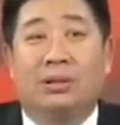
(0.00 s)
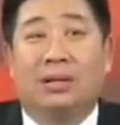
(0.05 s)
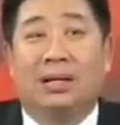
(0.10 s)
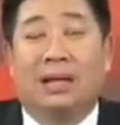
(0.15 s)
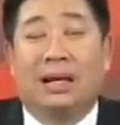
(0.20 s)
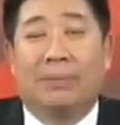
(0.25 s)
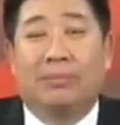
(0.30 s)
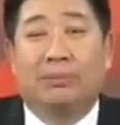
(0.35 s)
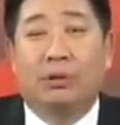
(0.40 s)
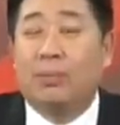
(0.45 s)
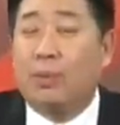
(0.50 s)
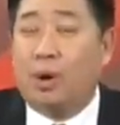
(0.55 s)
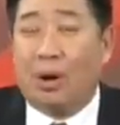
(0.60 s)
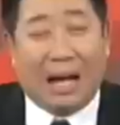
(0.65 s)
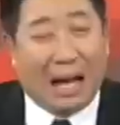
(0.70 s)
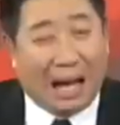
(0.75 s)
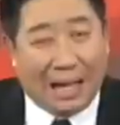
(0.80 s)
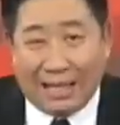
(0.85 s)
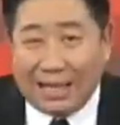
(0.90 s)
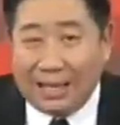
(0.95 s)
นะครับต้องบอก
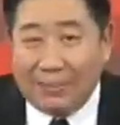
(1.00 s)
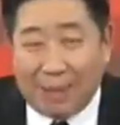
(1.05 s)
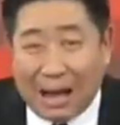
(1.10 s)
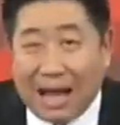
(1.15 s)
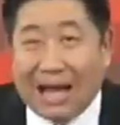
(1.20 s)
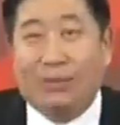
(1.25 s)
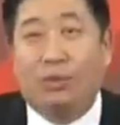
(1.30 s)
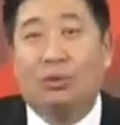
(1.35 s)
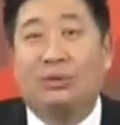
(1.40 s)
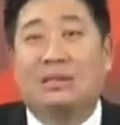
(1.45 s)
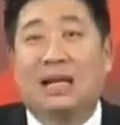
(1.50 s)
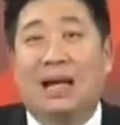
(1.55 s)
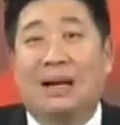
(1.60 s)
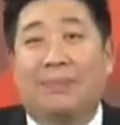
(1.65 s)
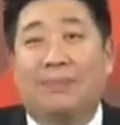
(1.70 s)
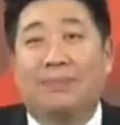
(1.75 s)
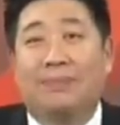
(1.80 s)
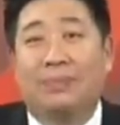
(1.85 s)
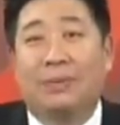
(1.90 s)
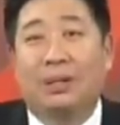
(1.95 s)
ขายดีมากด้วย
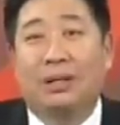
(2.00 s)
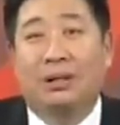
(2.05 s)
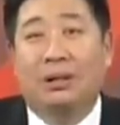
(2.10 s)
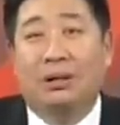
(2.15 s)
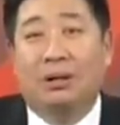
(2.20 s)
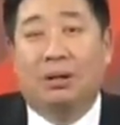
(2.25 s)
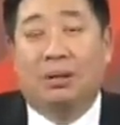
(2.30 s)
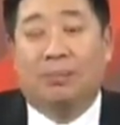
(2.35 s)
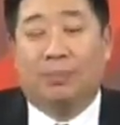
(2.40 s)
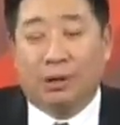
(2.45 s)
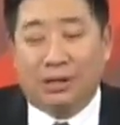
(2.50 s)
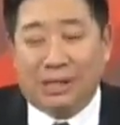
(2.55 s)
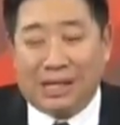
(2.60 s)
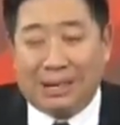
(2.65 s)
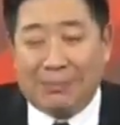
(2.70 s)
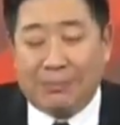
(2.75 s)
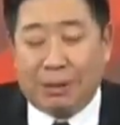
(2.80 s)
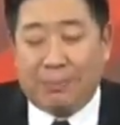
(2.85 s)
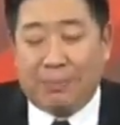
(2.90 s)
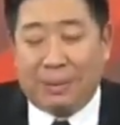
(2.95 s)
ซ้ำเพราะฉะ
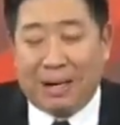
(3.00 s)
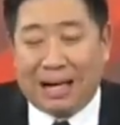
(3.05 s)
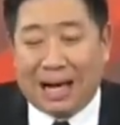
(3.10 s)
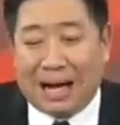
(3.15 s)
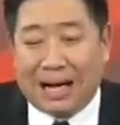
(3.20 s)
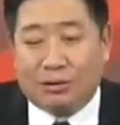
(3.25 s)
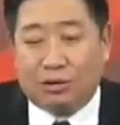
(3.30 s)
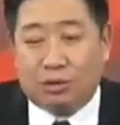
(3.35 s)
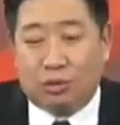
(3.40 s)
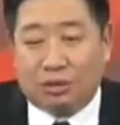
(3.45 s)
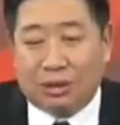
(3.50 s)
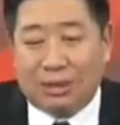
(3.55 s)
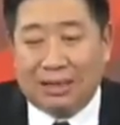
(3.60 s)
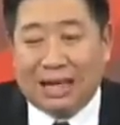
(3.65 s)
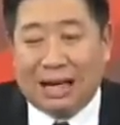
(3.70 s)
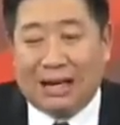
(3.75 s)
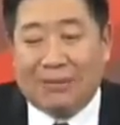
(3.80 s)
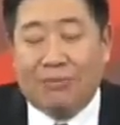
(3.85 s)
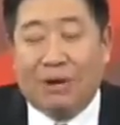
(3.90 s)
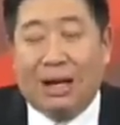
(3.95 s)
นั้นมันเป็นการส่งสัญ
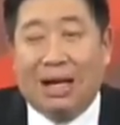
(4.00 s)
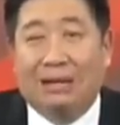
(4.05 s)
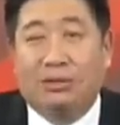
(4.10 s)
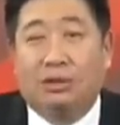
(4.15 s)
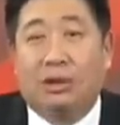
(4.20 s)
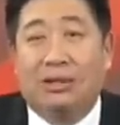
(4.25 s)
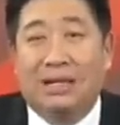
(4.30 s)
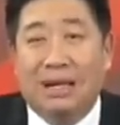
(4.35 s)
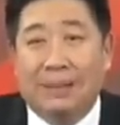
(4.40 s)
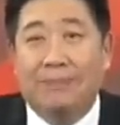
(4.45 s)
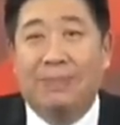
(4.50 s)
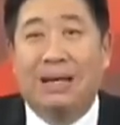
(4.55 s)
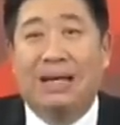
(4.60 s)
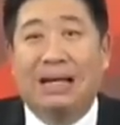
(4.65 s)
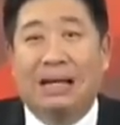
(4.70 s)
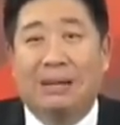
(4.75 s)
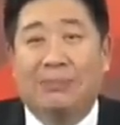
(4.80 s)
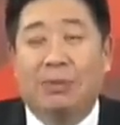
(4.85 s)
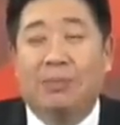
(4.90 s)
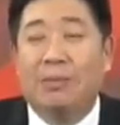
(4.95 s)
ญาณว่าตอนนี้เม็ด
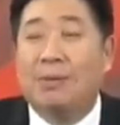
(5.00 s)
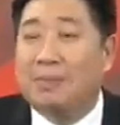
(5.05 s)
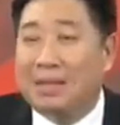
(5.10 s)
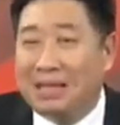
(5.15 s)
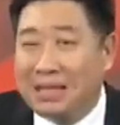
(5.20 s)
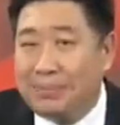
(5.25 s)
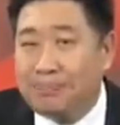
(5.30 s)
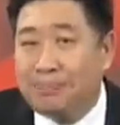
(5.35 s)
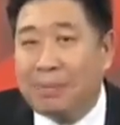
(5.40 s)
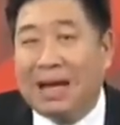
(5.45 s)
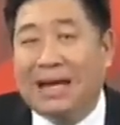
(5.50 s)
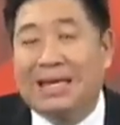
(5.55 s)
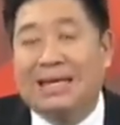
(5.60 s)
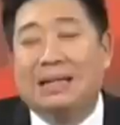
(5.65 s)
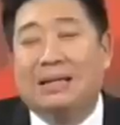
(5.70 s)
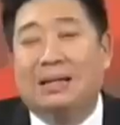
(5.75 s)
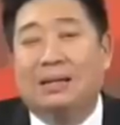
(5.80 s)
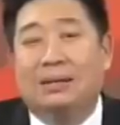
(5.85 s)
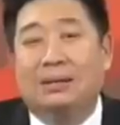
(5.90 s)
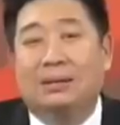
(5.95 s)
เงินมันไม่มีที่ไป
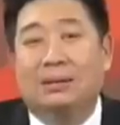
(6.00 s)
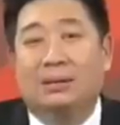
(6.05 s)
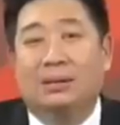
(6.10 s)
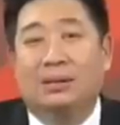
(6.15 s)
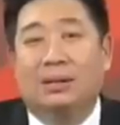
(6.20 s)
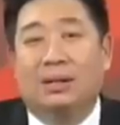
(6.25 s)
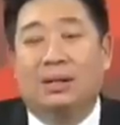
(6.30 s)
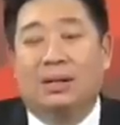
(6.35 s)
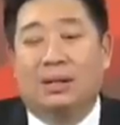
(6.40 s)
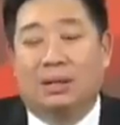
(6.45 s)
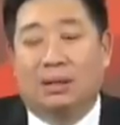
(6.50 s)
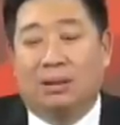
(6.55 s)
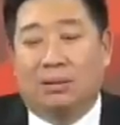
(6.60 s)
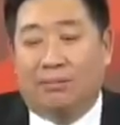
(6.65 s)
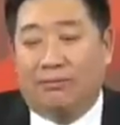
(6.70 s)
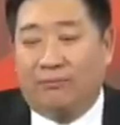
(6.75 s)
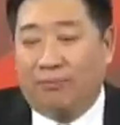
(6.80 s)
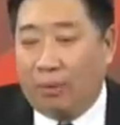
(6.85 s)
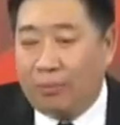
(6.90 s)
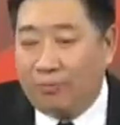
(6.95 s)
เยอะ
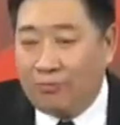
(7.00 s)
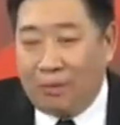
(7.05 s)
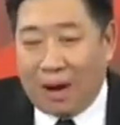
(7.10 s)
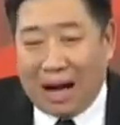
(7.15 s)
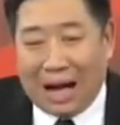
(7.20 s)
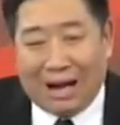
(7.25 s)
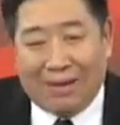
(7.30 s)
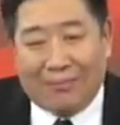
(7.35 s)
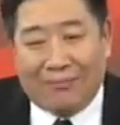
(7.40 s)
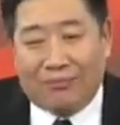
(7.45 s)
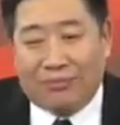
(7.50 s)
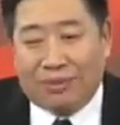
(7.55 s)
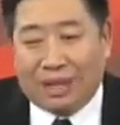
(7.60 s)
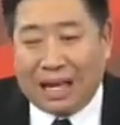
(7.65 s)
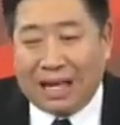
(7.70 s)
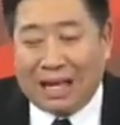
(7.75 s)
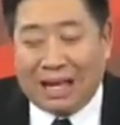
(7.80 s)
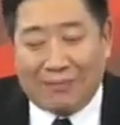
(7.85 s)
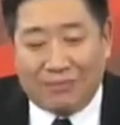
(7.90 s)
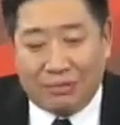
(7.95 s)
ผมว่า
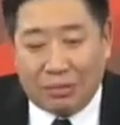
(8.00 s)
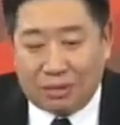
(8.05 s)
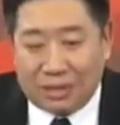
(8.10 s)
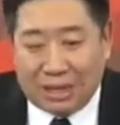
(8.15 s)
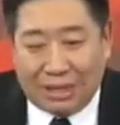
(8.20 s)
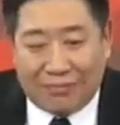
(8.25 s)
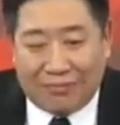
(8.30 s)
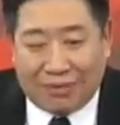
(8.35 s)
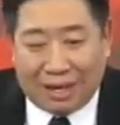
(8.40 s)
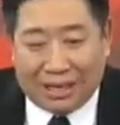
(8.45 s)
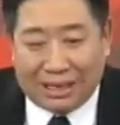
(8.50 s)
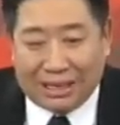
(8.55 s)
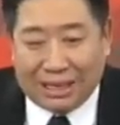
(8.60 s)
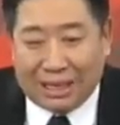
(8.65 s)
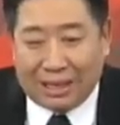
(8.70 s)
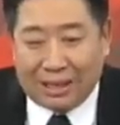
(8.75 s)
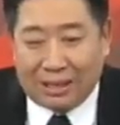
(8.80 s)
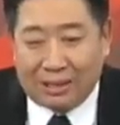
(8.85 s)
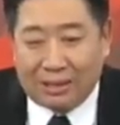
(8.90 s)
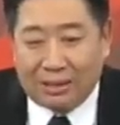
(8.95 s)
Thailand Future Fund เนี่
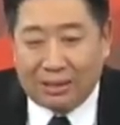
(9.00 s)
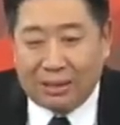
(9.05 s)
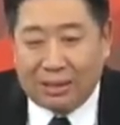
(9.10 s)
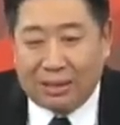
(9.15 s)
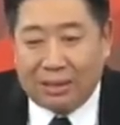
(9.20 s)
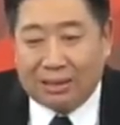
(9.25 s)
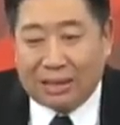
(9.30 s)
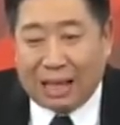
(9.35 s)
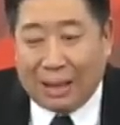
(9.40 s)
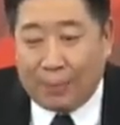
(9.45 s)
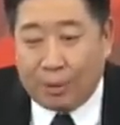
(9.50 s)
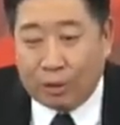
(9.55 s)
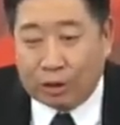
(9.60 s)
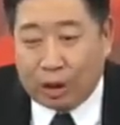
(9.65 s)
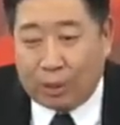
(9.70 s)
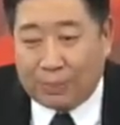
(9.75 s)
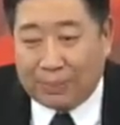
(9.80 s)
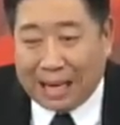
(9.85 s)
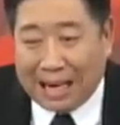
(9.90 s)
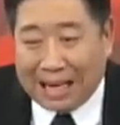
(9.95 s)
ยถ้าผล
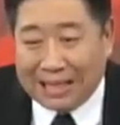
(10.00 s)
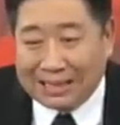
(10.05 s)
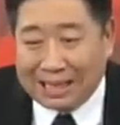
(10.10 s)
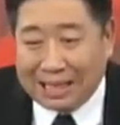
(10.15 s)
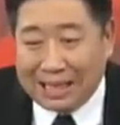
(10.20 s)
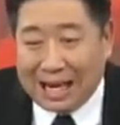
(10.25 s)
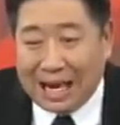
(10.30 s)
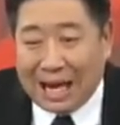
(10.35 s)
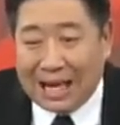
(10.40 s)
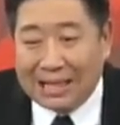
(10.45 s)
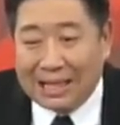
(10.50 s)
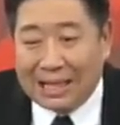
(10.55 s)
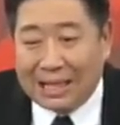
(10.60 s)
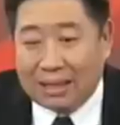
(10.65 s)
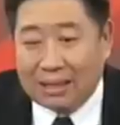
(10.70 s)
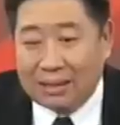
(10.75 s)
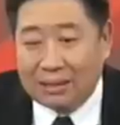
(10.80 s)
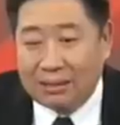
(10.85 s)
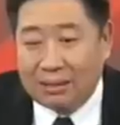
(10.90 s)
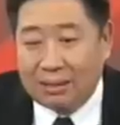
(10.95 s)
ตอบแทนใช้ได้เนี่ย
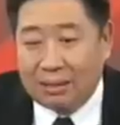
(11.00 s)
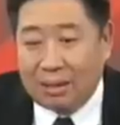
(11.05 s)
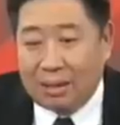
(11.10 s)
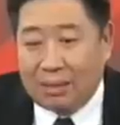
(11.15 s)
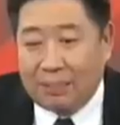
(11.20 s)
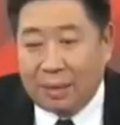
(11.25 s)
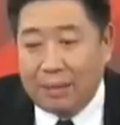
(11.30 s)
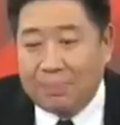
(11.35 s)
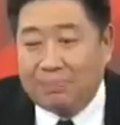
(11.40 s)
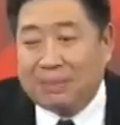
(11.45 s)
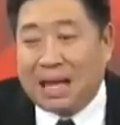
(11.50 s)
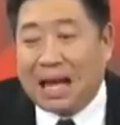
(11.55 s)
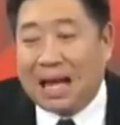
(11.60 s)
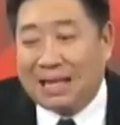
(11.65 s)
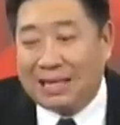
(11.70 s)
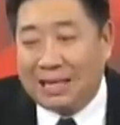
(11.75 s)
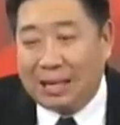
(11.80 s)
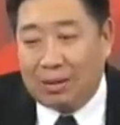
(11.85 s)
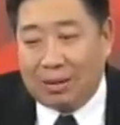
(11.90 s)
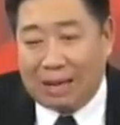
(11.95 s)
พริบตา
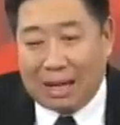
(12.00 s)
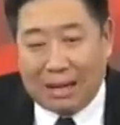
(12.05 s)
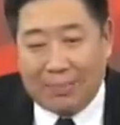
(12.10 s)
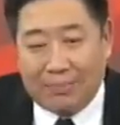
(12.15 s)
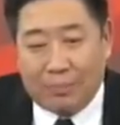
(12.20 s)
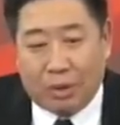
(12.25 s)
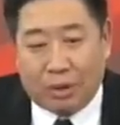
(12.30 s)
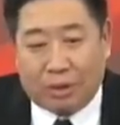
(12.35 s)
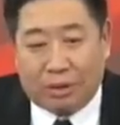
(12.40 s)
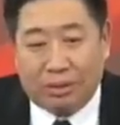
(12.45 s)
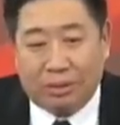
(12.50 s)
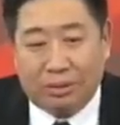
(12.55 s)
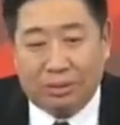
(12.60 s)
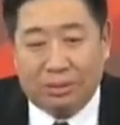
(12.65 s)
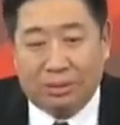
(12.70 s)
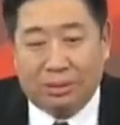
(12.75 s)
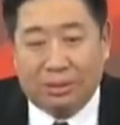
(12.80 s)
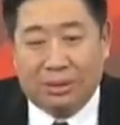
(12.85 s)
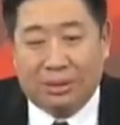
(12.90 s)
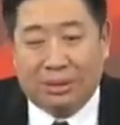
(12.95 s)
เดียวฮะหมด
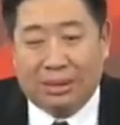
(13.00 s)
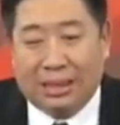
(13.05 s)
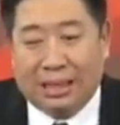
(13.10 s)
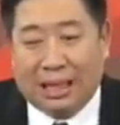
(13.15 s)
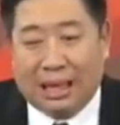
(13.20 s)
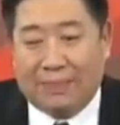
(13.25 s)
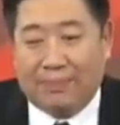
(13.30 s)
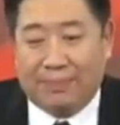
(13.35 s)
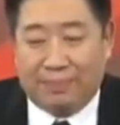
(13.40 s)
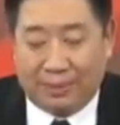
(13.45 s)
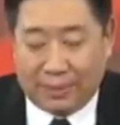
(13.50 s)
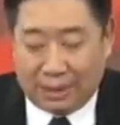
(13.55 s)
นะครับ